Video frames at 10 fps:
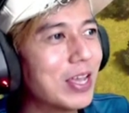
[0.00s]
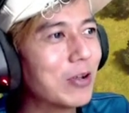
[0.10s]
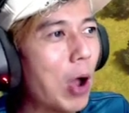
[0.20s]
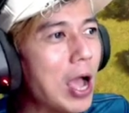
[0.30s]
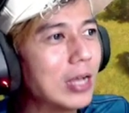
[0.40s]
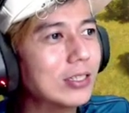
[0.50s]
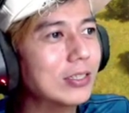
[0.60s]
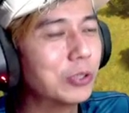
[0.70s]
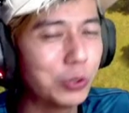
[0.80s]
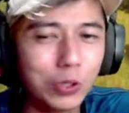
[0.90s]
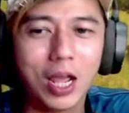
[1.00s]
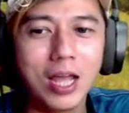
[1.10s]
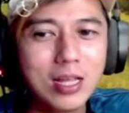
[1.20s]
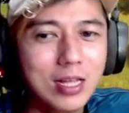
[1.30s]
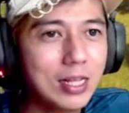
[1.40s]
Gua jujur
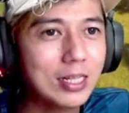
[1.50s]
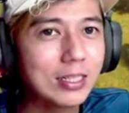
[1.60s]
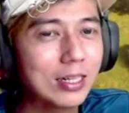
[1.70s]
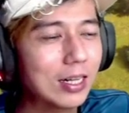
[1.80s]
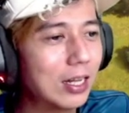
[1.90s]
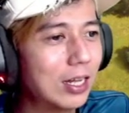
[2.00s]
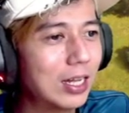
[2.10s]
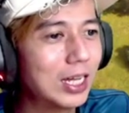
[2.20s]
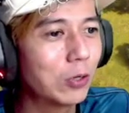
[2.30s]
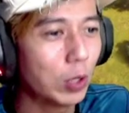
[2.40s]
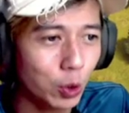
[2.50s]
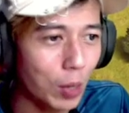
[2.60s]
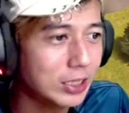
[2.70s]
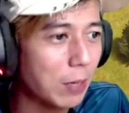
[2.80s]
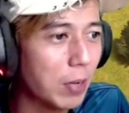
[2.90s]
ya, uh, eh, gue
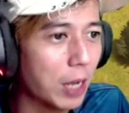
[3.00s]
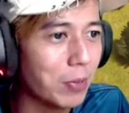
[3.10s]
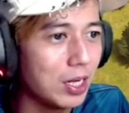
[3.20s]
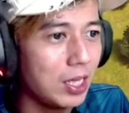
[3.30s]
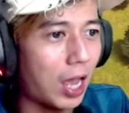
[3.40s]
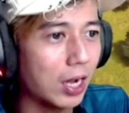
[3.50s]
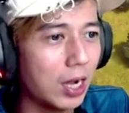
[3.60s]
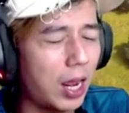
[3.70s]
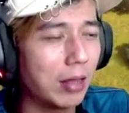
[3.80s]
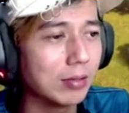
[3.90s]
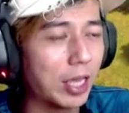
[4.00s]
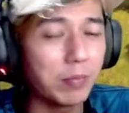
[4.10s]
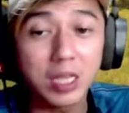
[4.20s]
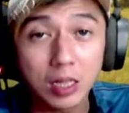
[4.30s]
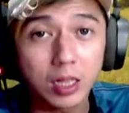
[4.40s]
suka sama game ini karena
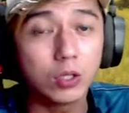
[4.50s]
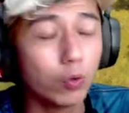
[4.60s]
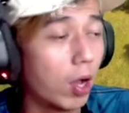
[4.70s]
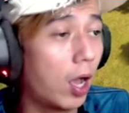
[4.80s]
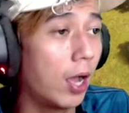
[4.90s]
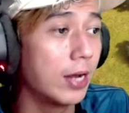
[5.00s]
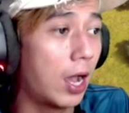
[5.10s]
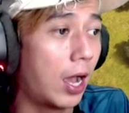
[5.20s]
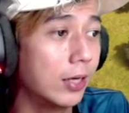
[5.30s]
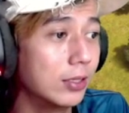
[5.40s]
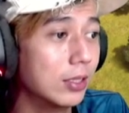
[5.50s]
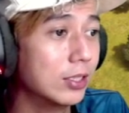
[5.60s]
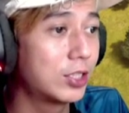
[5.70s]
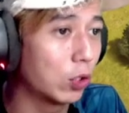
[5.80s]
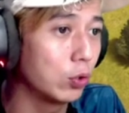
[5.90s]
gamenya nyantai juga dan
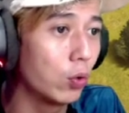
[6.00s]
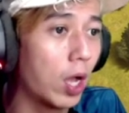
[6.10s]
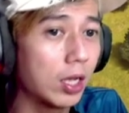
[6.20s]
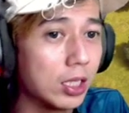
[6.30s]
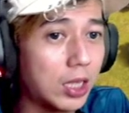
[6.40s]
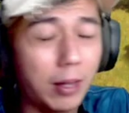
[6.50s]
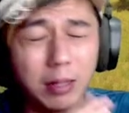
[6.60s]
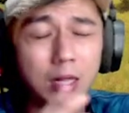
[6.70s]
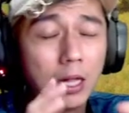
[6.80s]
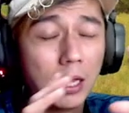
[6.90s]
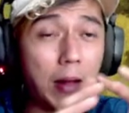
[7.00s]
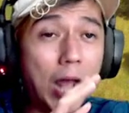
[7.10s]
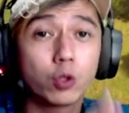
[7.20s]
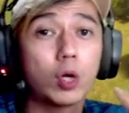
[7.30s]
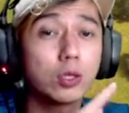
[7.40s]
seru juga kita
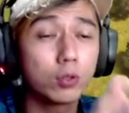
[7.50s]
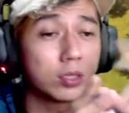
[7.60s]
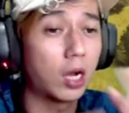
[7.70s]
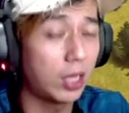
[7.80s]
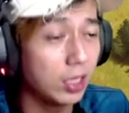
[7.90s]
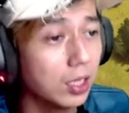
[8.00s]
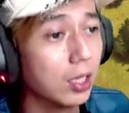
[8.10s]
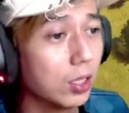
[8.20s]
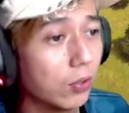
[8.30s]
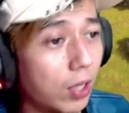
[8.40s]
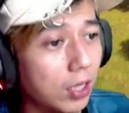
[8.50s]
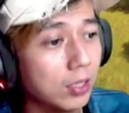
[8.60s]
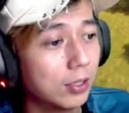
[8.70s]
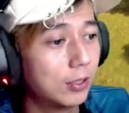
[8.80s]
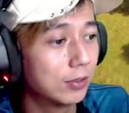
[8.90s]
atur-atur strategi gitu ya.
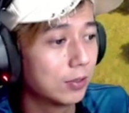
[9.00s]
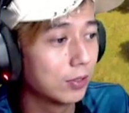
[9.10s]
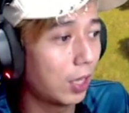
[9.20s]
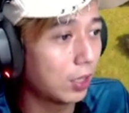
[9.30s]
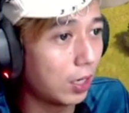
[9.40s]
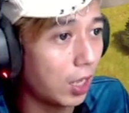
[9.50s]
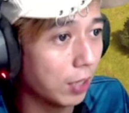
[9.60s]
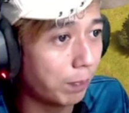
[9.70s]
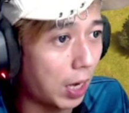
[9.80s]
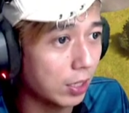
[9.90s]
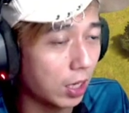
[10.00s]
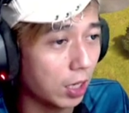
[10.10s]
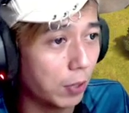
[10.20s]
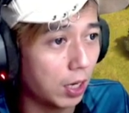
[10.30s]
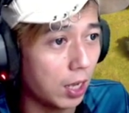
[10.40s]
ya kita lihat perangnya kayak
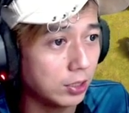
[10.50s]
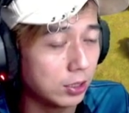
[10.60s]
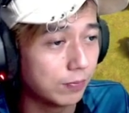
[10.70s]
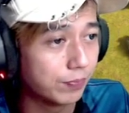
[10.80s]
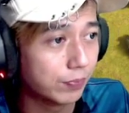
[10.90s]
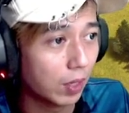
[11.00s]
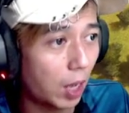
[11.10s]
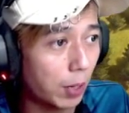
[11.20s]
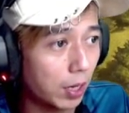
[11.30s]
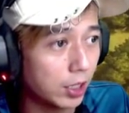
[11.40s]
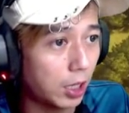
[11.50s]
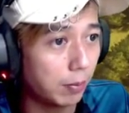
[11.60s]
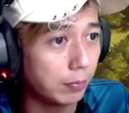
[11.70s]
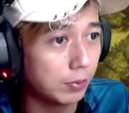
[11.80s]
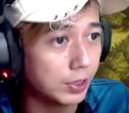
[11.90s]
gimana guys. Apakah
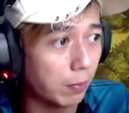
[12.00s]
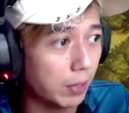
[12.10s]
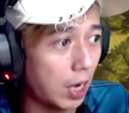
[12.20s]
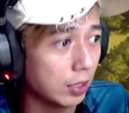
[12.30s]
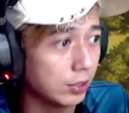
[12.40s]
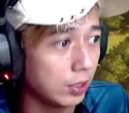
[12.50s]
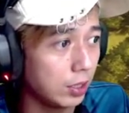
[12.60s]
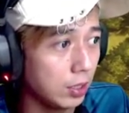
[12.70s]
kita bisa menang di sini?